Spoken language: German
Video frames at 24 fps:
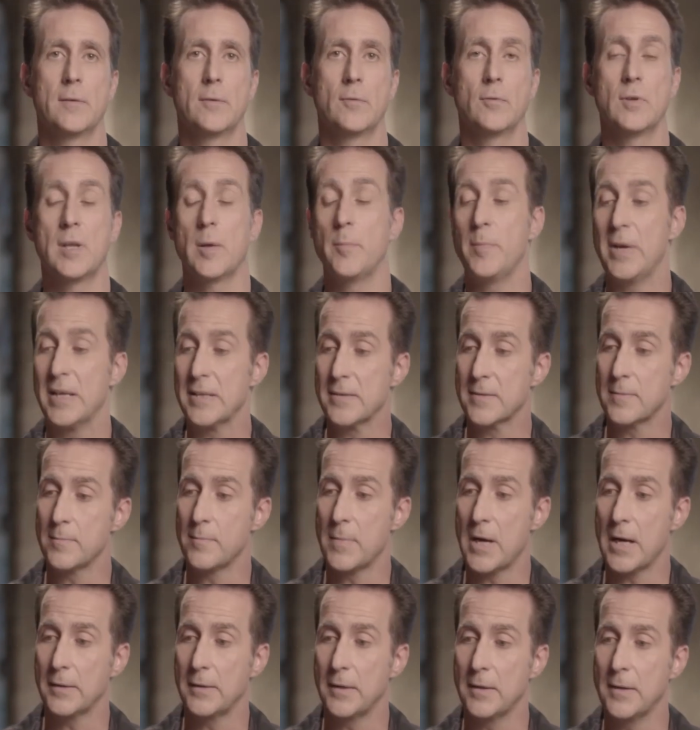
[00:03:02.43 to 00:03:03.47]
Und am besten
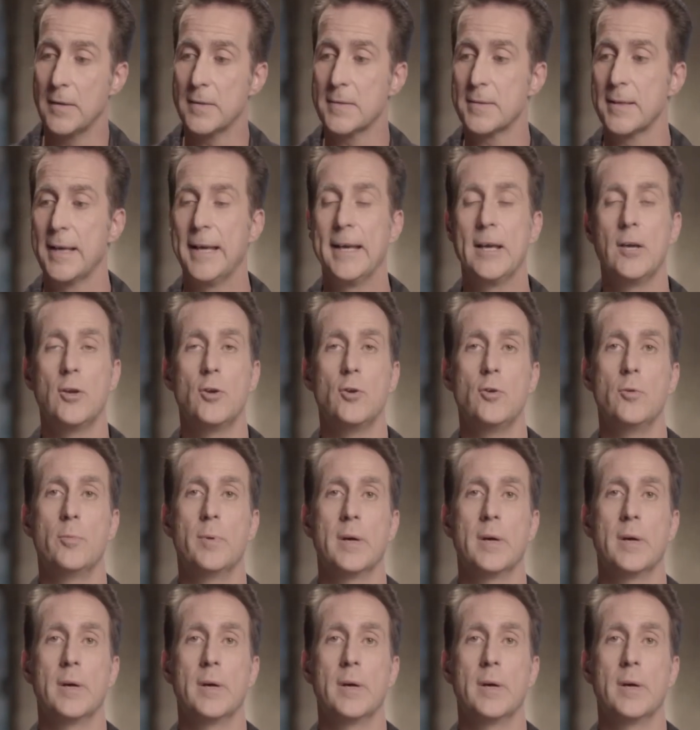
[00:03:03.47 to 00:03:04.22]
macht ihr das über